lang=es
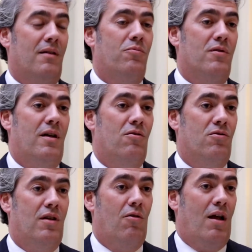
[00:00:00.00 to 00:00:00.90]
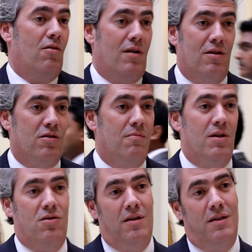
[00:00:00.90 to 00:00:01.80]
pues, que los ahorradores, los
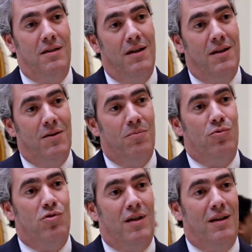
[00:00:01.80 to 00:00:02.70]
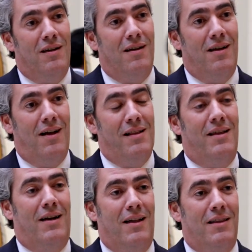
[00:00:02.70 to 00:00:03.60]
inversores, busquen
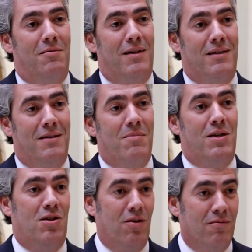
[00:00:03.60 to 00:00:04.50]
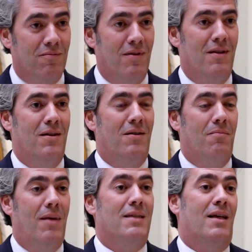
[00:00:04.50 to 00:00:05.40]
alternativas de inversión
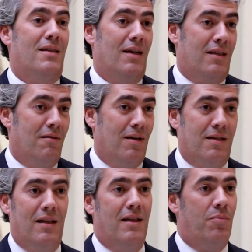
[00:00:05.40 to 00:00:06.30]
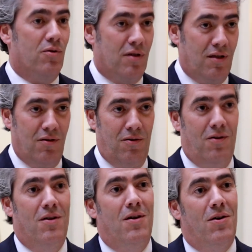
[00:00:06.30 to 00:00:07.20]
más atractivas que el depósito
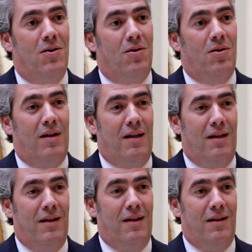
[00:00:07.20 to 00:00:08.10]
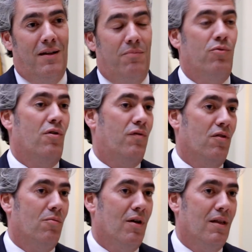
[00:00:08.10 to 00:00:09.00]
o que el puro
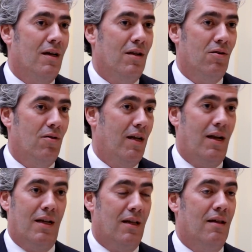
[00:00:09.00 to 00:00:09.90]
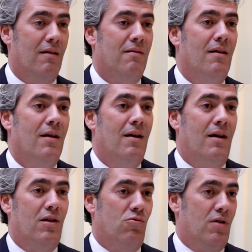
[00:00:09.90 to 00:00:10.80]
fondo monetario o que la liquidez
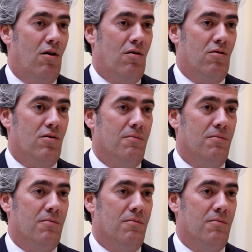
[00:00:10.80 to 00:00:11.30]
a sus ahorros.